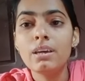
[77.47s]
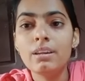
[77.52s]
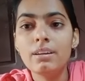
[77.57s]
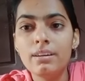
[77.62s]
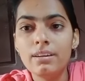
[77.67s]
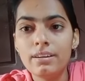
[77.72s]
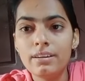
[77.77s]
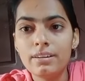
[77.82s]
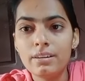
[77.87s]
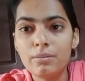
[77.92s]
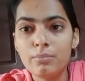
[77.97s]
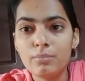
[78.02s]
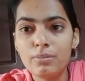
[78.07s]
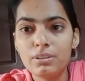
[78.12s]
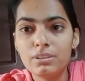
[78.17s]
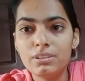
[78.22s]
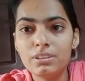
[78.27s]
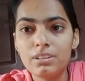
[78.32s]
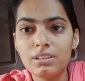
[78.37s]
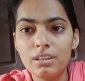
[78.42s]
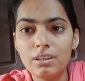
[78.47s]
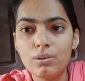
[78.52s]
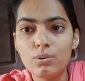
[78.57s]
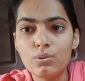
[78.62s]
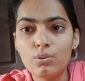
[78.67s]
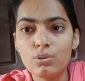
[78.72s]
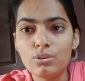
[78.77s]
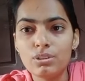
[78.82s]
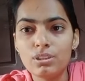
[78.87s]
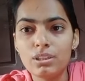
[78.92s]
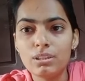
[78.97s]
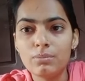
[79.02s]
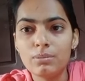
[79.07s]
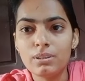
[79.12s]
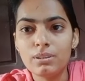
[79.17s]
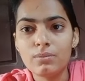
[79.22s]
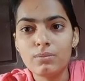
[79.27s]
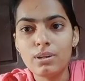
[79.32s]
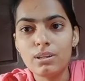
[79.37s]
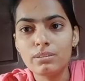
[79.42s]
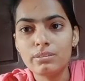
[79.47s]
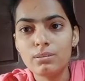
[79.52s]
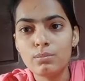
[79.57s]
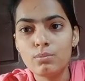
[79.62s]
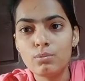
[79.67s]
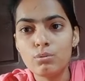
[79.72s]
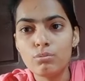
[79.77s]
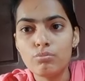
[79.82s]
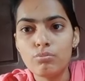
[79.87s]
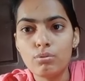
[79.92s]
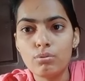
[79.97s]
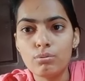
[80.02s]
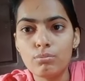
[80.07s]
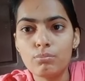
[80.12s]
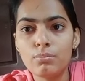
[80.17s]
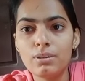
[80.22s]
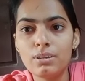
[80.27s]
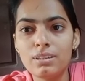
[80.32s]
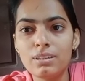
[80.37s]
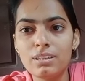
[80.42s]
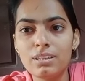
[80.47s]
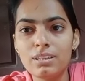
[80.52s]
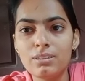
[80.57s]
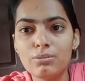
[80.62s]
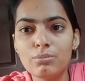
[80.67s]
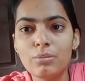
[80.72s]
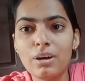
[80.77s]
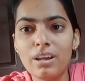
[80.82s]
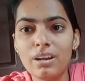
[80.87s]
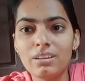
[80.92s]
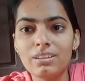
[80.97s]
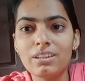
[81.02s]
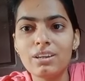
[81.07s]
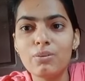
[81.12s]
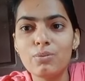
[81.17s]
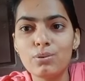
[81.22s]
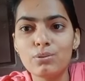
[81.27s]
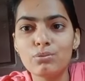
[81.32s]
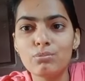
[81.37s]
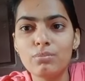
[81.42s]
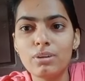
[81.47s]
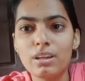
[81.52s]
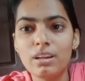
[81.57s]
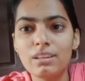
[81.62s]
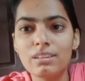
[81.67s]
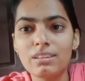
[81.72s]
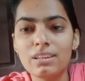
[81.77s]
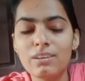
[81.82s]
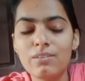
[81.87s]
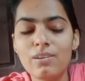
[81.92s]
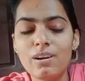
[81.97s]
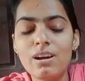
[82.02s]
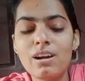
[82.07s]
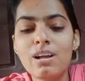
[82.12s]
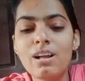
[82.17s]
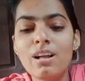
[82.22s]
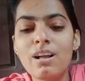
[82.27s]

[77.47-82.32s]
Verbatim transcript: रिलेटिव में जितने लोग थे मतलब कल सब लोग फ़ोन भी किए तुम्हारा क्या हुआ तुम्हारा क्या हुआ